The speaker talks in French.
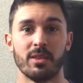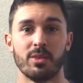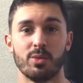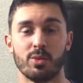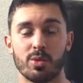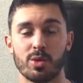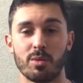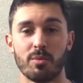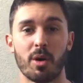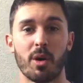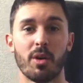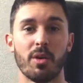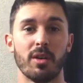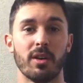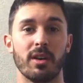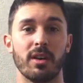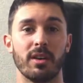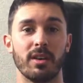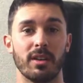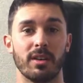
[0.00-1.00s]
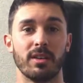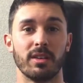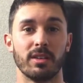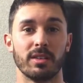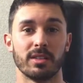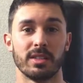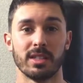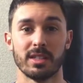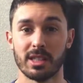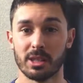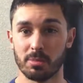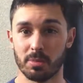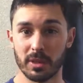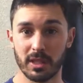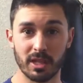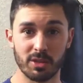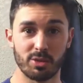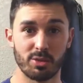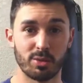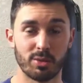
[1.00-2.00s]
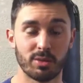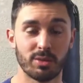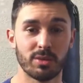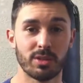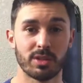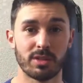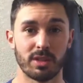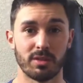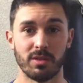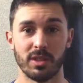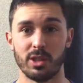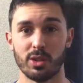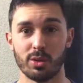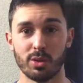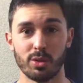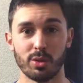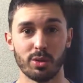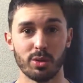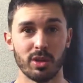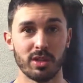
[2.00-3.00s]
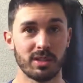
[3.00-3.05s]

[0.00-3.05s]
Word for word: justement euh, ces explications dans cette vidéo.